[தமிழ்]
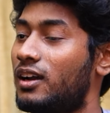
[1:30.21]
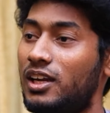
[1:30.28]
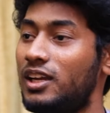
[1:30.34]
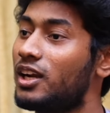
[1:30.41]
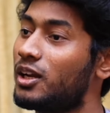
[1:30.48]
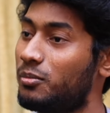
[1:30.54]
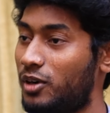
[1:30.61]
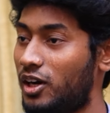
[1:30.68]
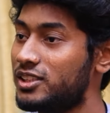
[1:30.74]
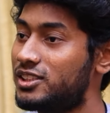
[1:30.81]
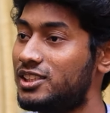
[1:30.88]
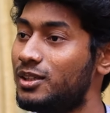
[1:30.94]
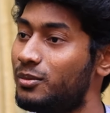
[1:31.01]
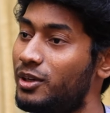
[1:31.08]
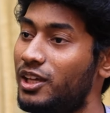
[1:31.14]
கல்யாணம்
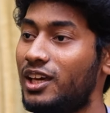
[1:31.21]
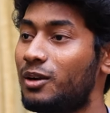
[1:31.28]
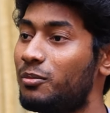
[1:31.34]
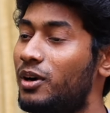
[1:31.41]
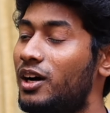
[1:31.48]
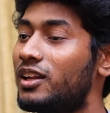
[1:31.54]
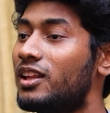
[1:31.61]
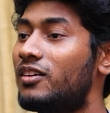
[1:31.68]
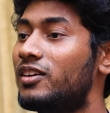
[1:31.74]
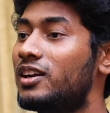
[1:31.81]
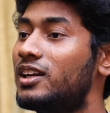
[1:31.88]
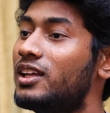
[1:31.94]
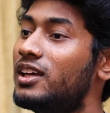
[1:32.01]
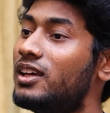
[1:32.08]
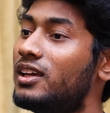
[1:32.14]
ஆச்சு அப்படிங்கிற மாதிரி தான்
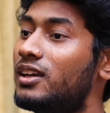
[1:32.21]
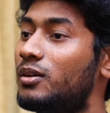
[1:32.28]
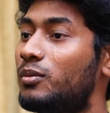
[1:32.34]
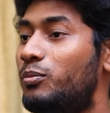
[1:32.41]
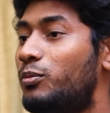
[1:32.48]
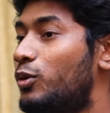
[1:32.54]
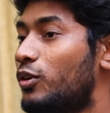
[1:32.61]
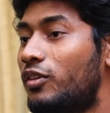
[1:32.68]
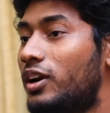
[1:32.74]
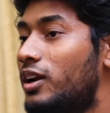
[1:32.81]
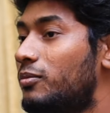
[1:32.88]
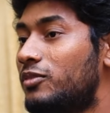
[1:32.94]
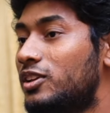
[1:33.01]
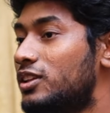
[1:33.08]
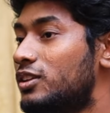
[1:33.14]
வந்துட்டு போன
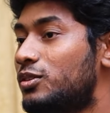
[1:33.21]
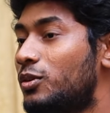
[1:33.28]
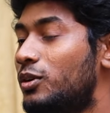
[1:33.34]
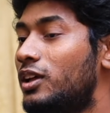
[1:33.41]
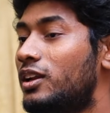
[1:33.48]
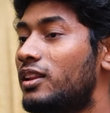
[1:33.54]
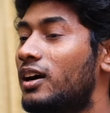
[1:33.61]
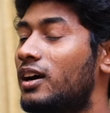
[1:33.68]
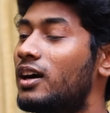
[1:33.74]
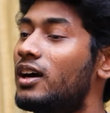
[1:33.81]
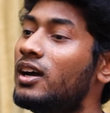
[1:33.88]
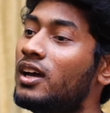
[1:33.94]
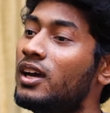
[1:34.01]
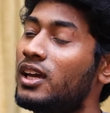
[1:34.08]
வருடம் வந்து சொல்லியிருந்தாங்க